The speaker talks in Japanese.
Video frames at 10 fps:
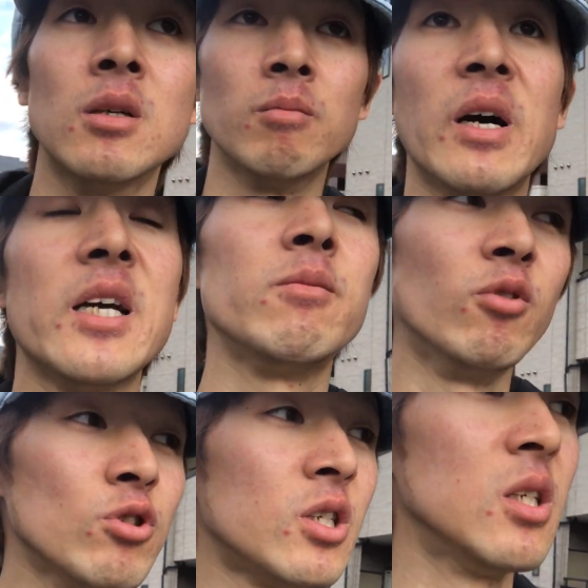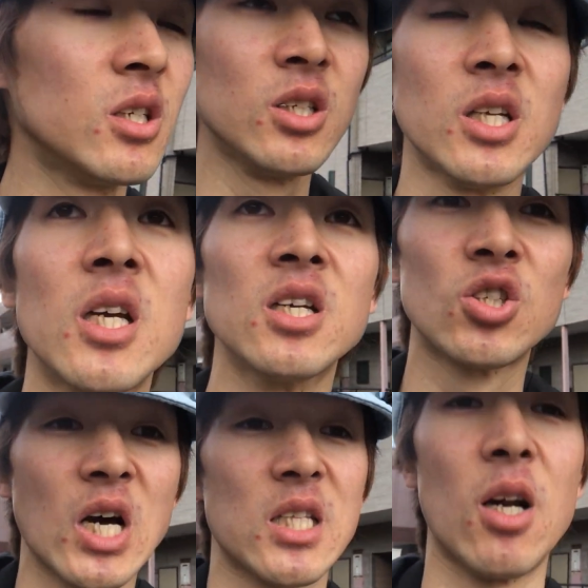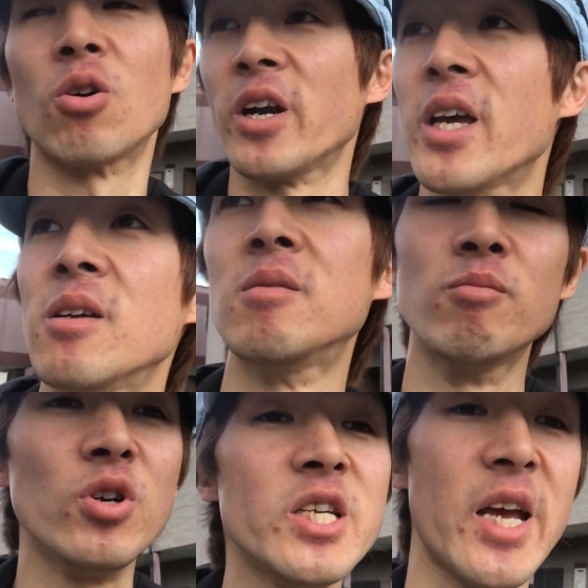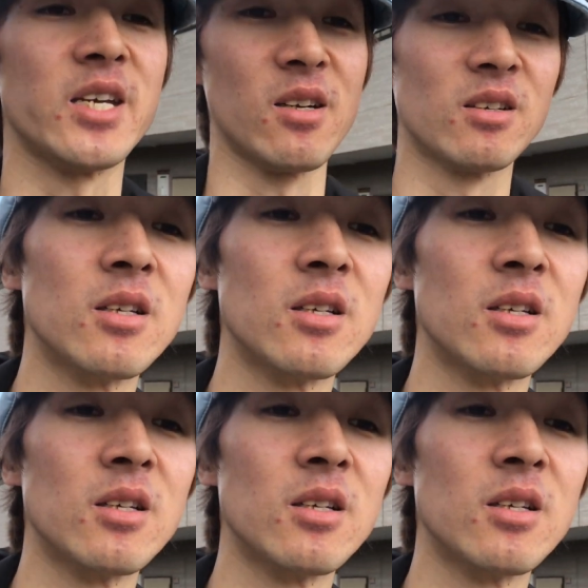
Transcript: まん延防止使ったこれ無理やんや